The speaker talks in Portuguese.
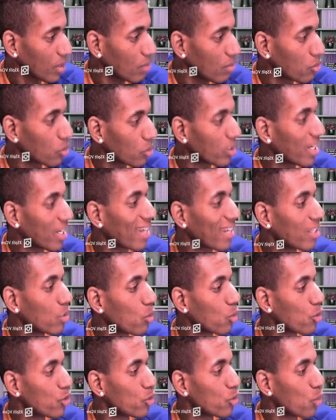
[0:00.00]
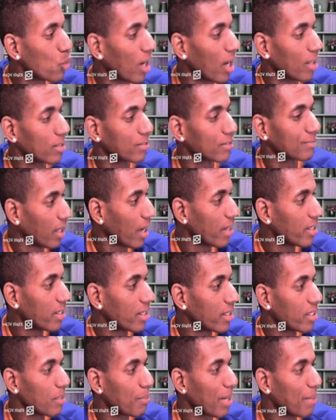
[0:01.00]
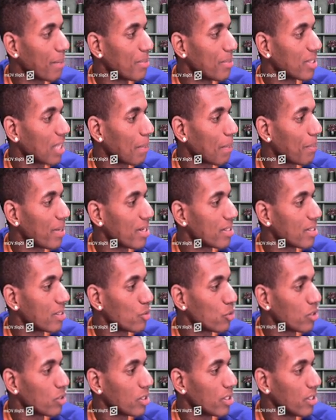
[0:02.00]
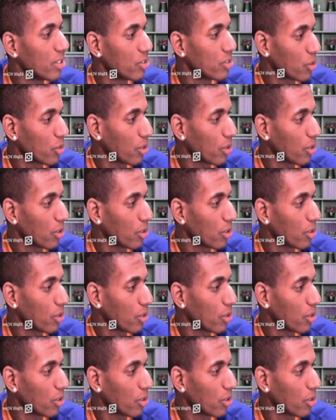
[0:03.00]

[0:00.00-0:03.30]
Vou clicar aqui em continuar. Aí aqui para mim tá aparecendo o seguinte,